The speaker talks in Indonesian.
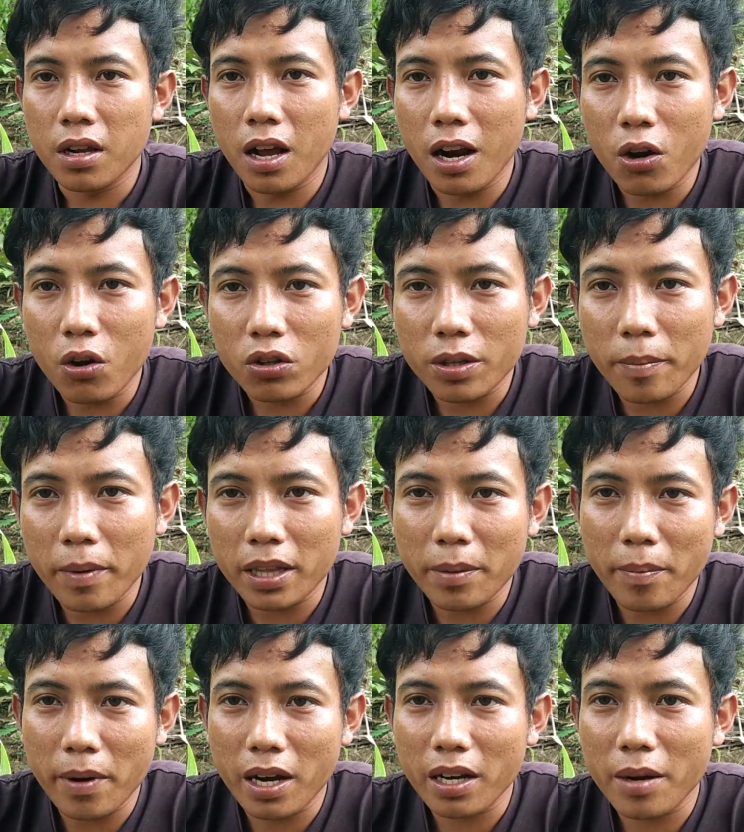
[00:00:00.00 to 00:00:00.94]
Halo
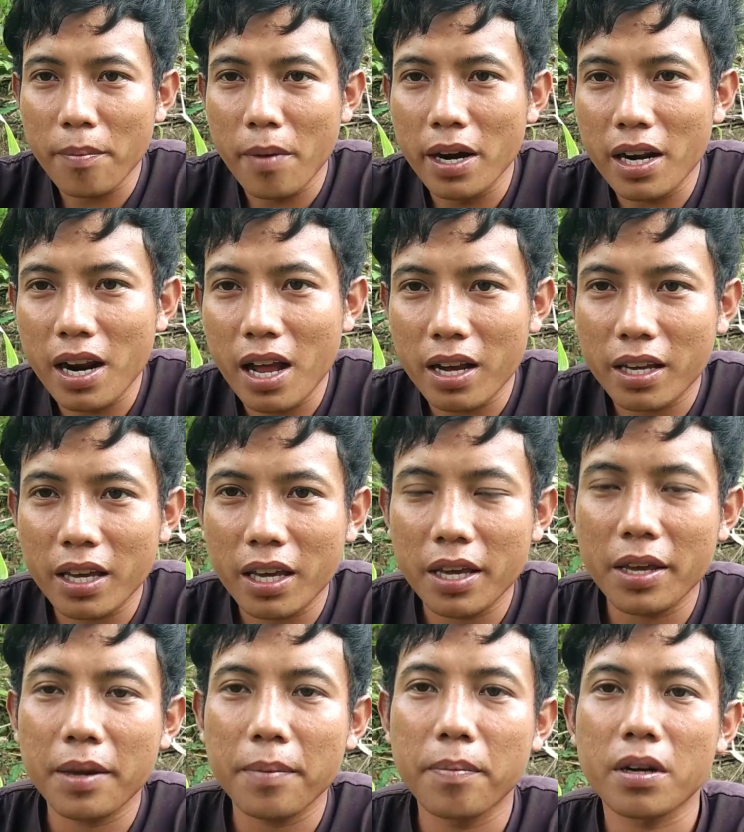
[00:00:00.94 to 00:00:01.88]
teman-teman, kembali
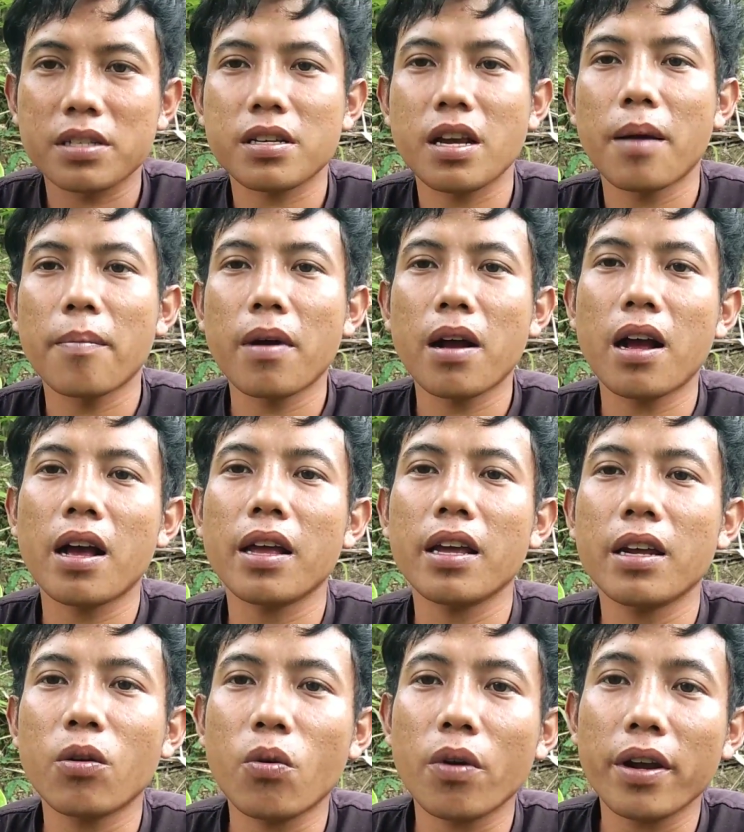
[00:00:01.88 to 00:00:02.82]
lagi bersama
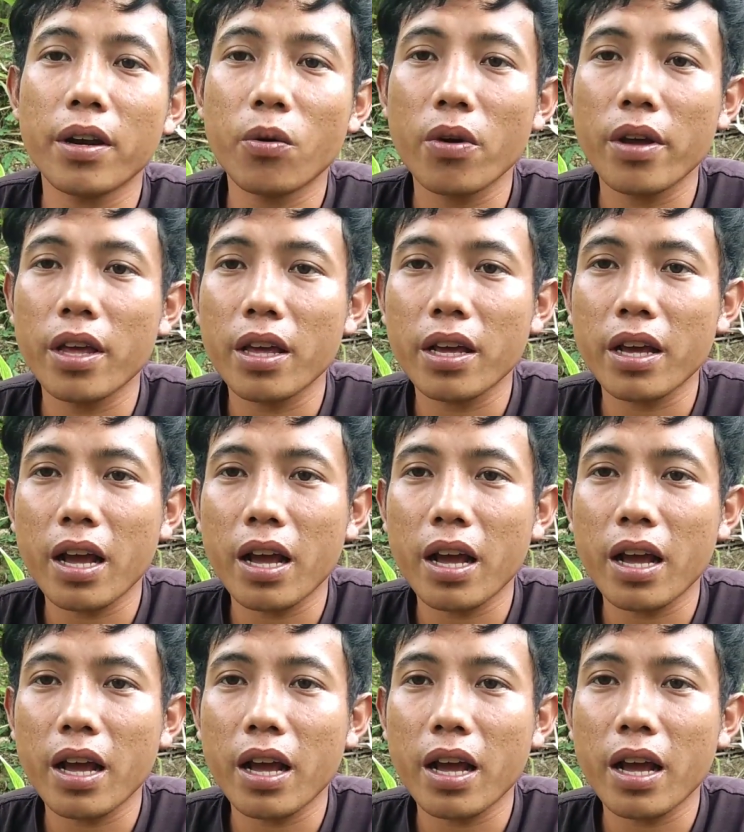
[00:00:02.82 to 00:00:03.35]
Eno Enoe.